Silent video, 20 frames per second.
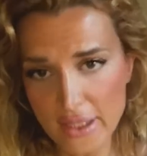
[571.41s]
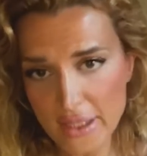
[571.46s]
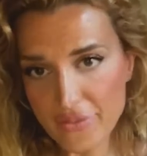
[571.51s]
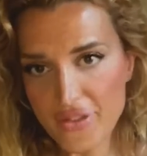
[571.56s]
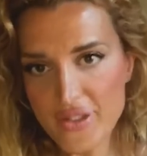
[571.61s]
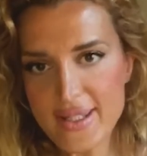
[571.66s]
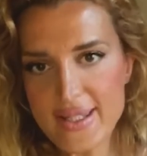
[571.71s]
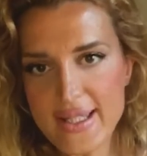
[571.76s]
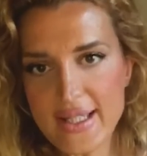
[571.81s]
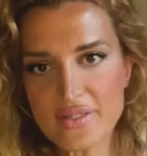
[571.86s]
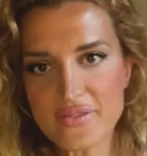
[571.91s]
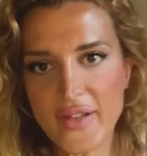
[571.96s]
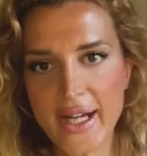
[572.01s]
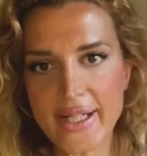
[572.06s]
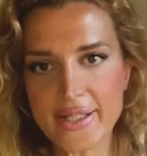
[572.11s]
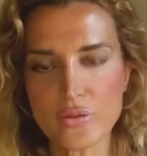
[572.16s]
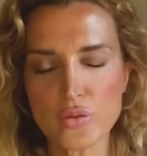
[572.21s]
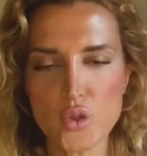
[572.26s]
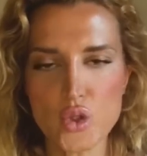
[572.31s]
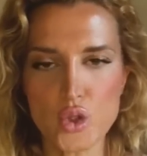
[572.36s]
e, fırsat
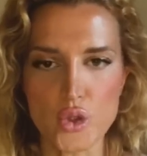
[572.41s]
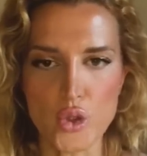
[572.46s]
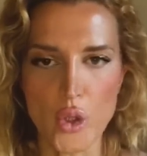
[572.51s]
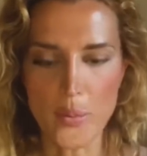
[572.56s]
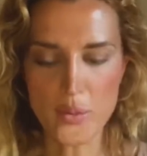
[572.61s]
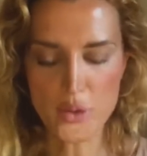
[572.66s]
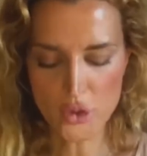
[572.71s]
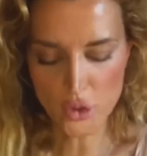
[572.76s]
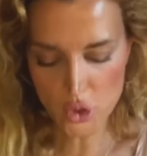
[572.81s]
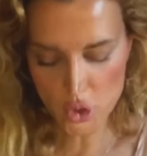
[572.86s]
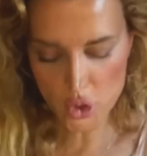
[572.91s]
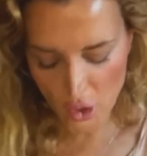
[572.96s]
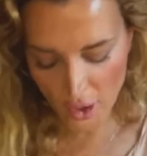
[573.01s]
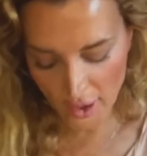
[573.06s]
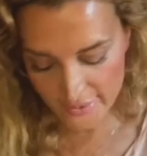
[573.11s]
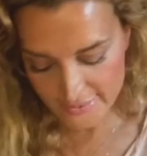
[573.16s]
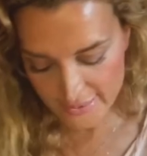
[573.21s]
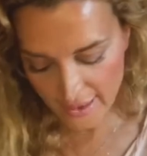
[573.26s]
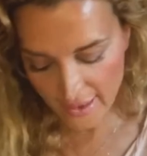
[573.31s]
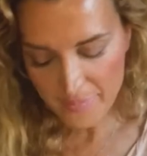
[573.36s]
verdiğini düşünüyorum. Çünkü
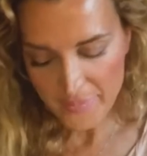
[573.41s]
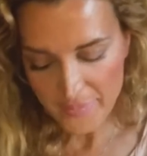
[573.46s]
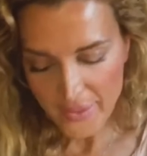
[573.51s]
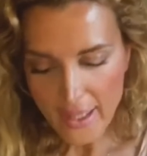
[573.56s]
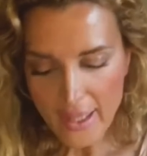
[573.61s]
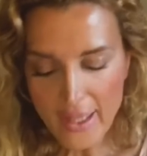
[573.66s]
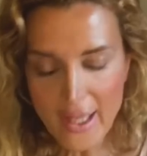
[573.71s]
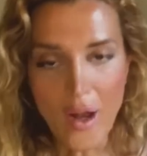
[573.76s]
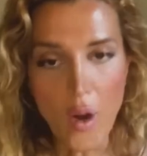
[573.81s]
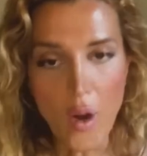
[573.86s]
şu anda